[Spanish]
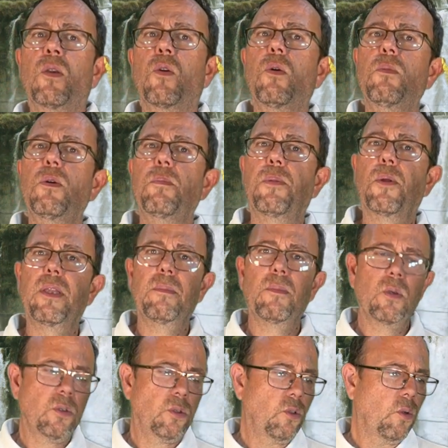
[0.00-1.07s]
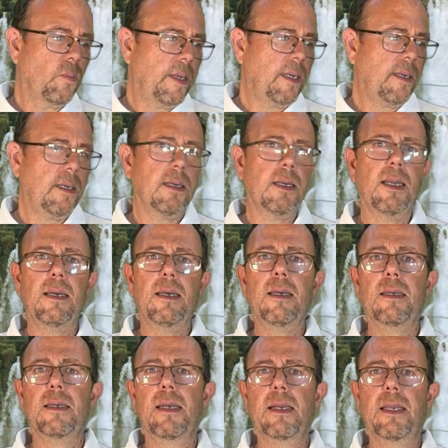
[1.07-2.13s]
¿Cómo podemos tomar
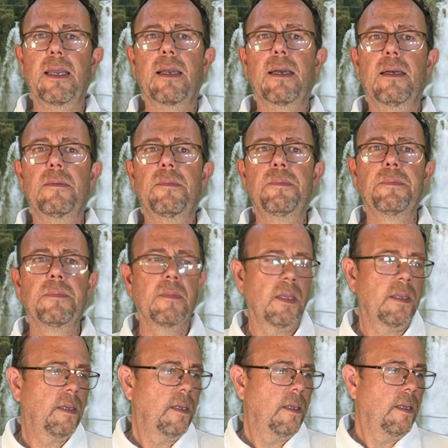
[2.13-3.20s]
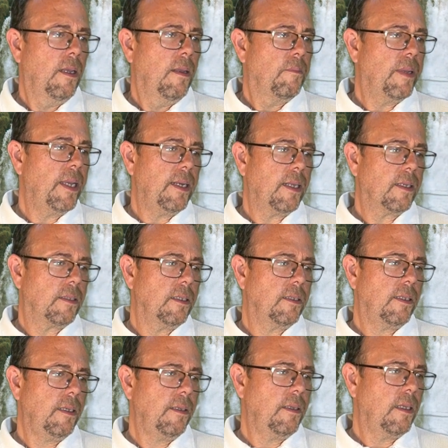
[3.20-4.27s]
la carqueja? Bien,
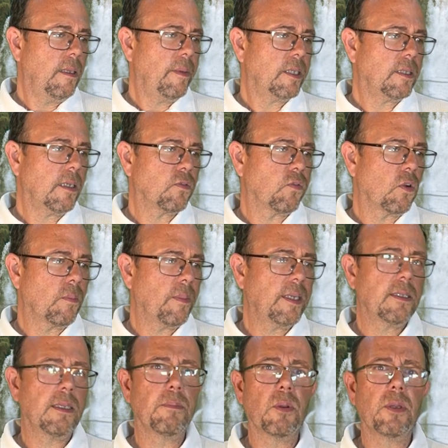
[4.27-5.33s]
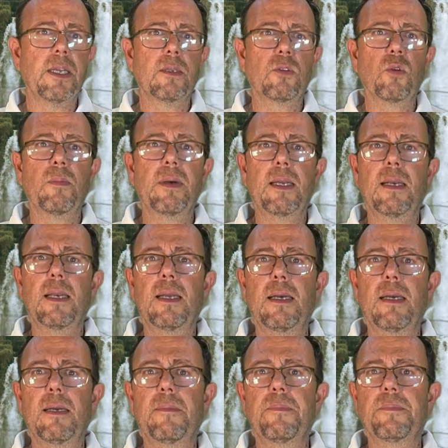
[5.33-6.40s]
existen diversas formas de poder tomar
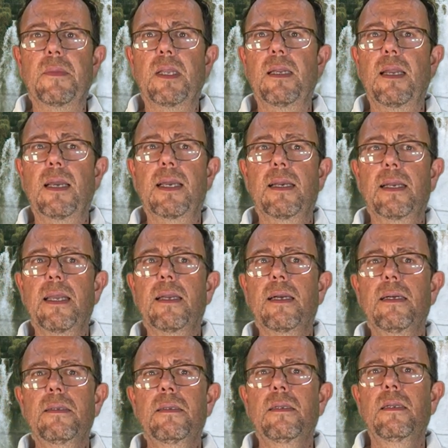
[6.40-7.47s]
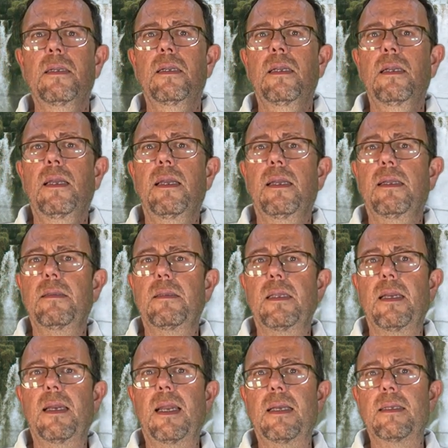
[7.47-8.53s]
la, carqueja,
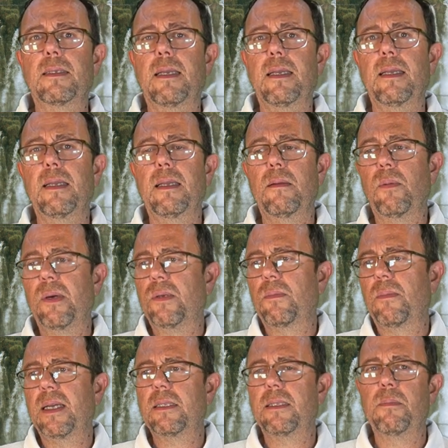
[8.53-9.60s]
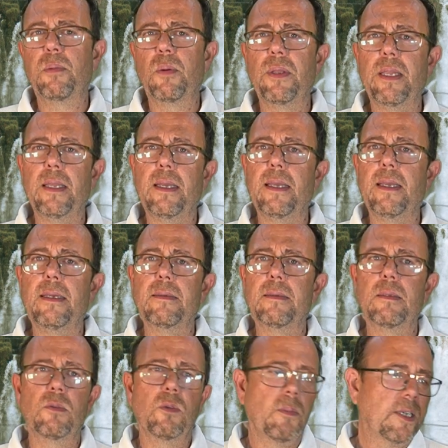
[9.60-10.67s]
entre las que bueno, más se pueden
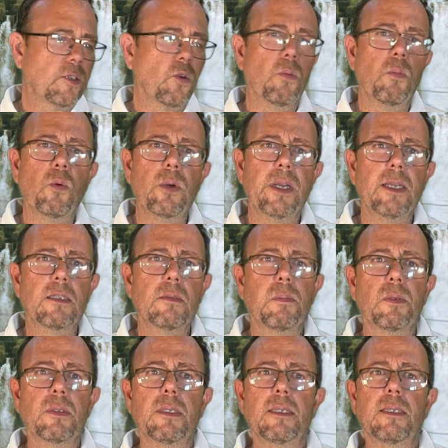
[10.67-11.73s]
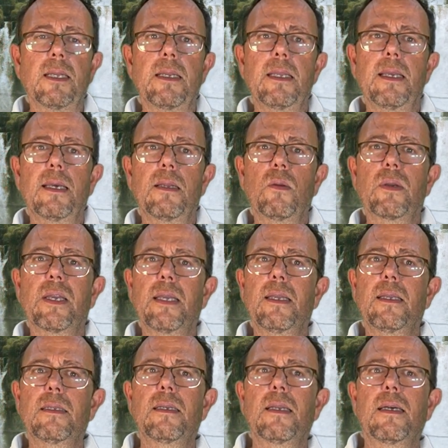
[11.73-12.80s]
o más comunes pues estaría lo
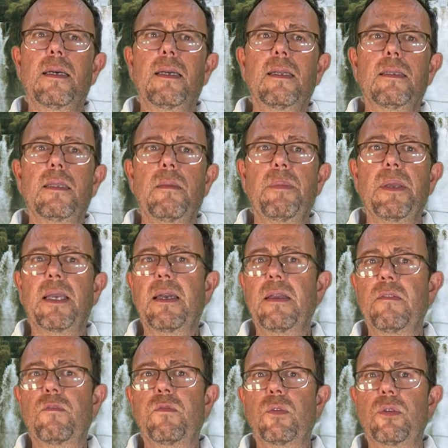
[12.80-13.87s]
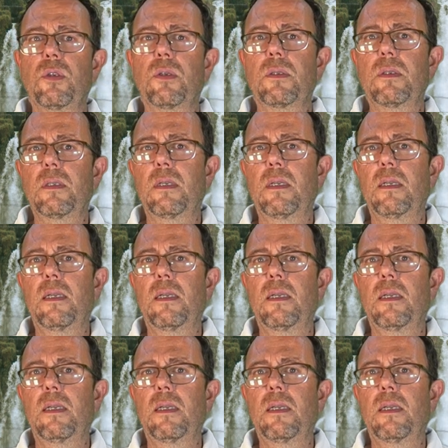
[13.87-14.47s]
que es la típica infusión